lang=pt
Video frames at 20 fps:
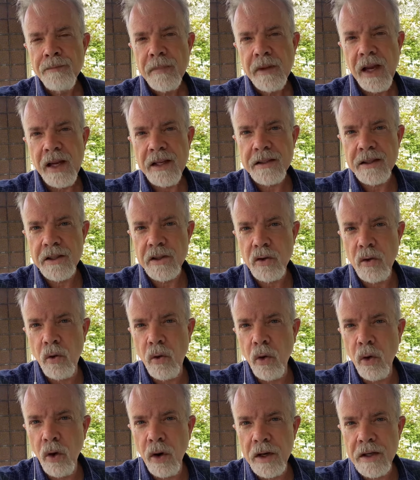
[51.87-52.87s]
essas
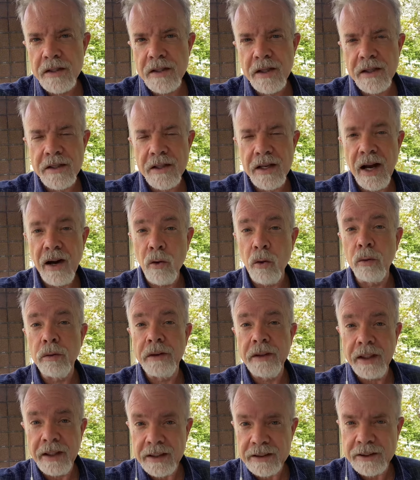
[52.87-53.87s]
coisas
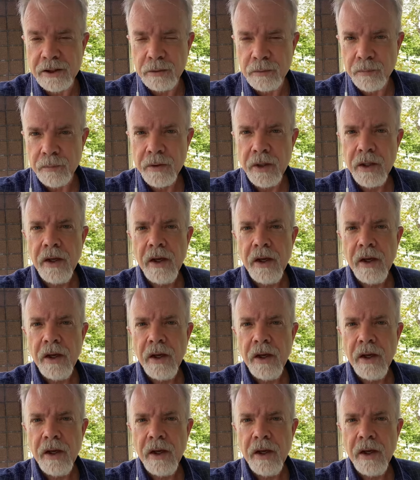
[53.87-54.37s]
aconteçam?